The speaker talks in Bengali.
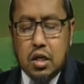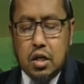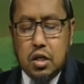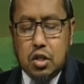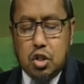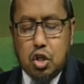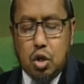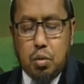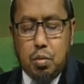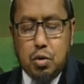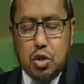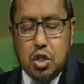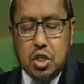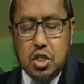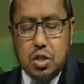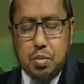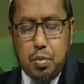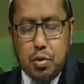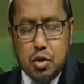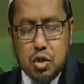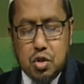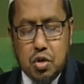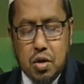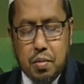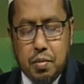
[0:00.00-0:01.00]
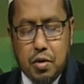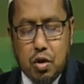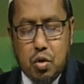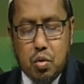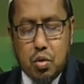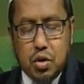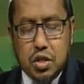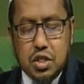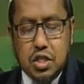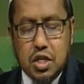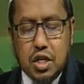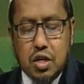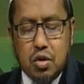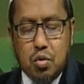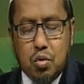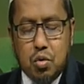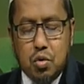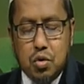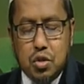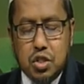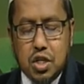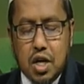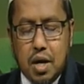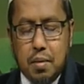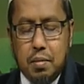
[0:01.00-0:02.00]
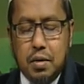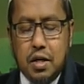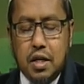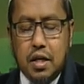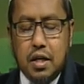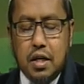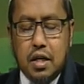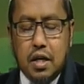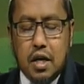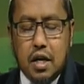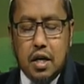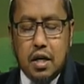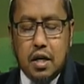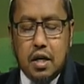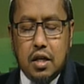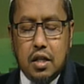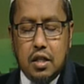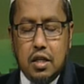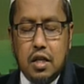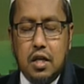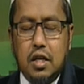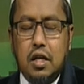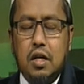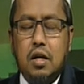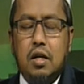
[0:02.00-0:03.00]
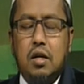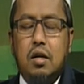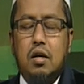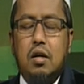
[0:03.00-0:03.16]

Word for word: সর্বশেষ প্রশ্ন আপনি করেছেন কোনো স্বামী তিনি